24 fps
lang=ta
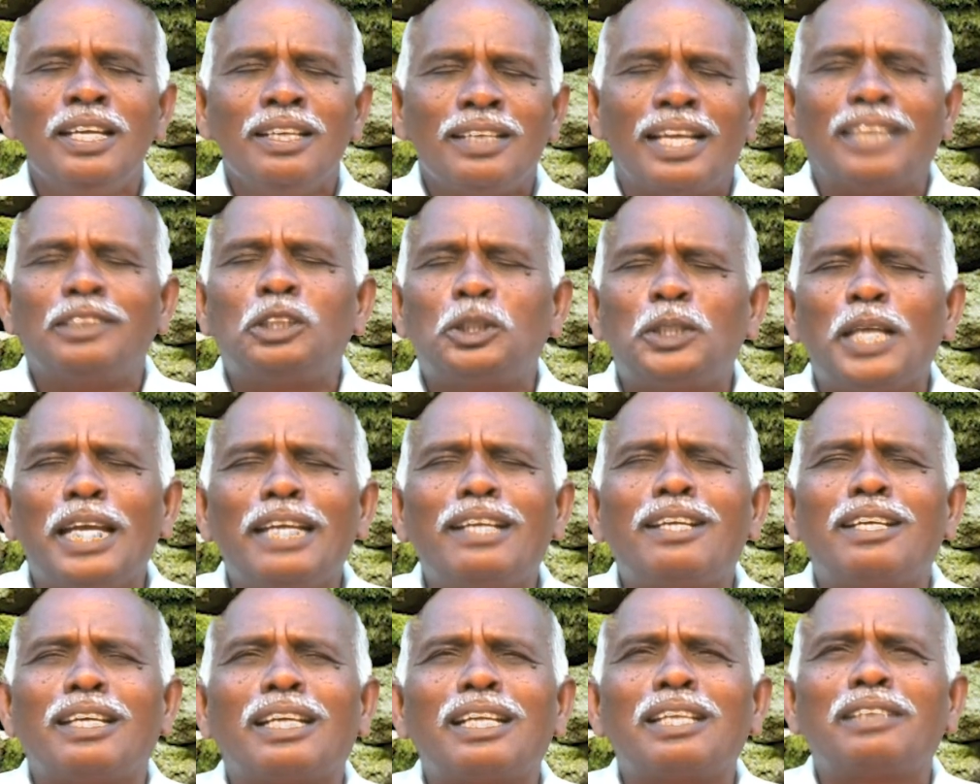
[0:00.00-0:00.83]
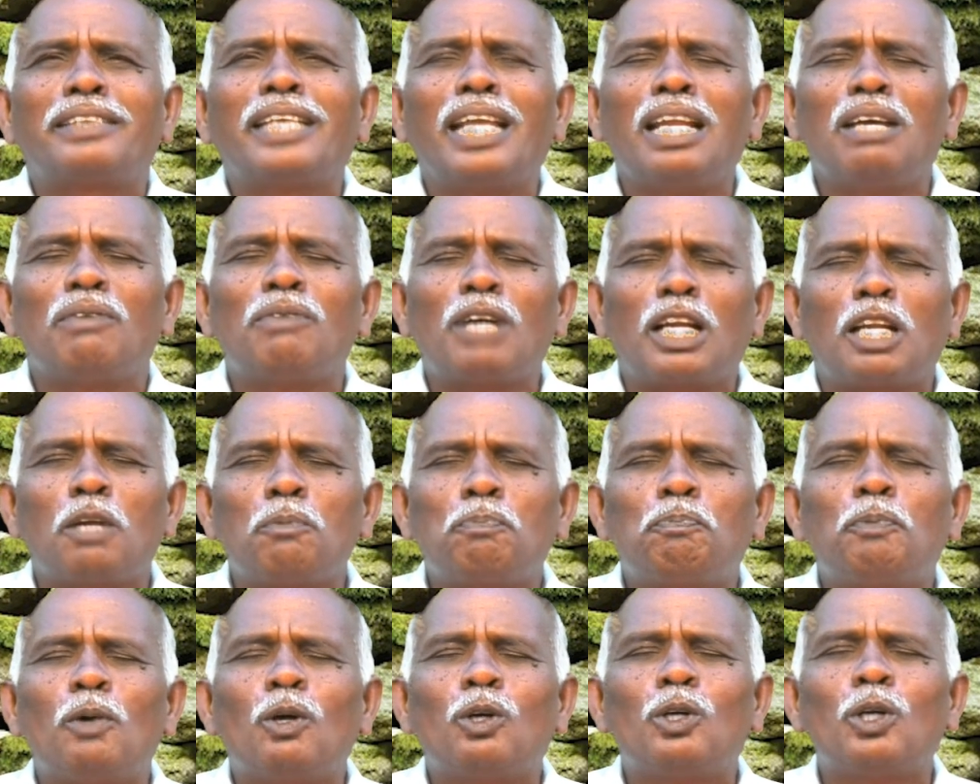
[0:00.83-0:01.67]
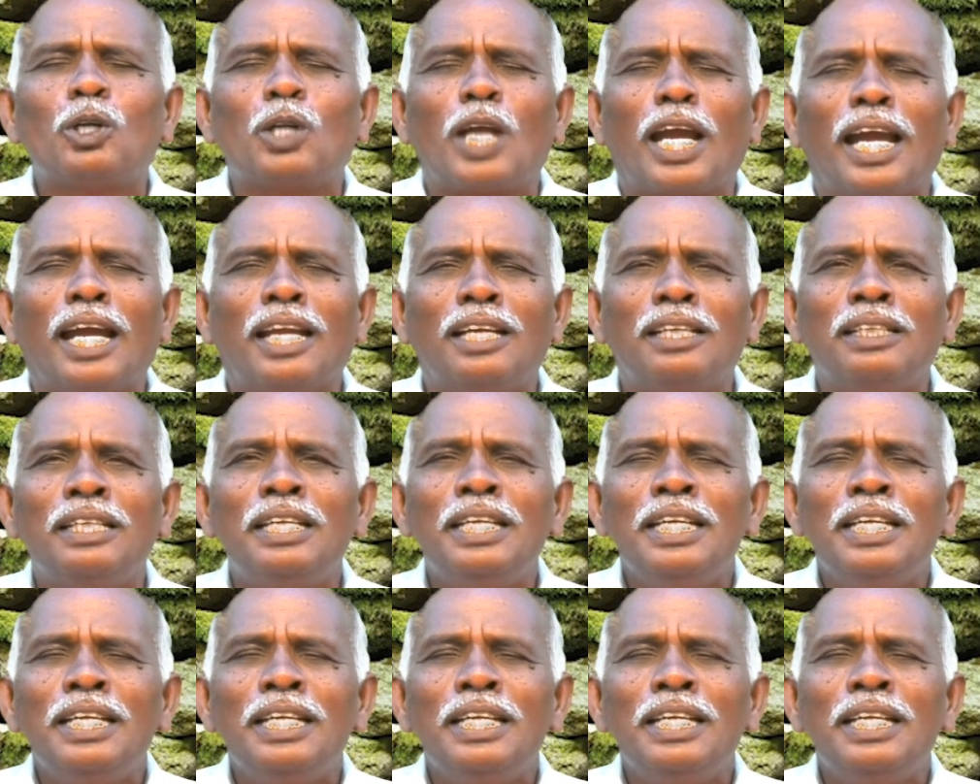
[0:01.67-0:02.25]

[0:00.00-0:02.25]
நான் சீக்கிரத்தில் வரப்போகிறேன்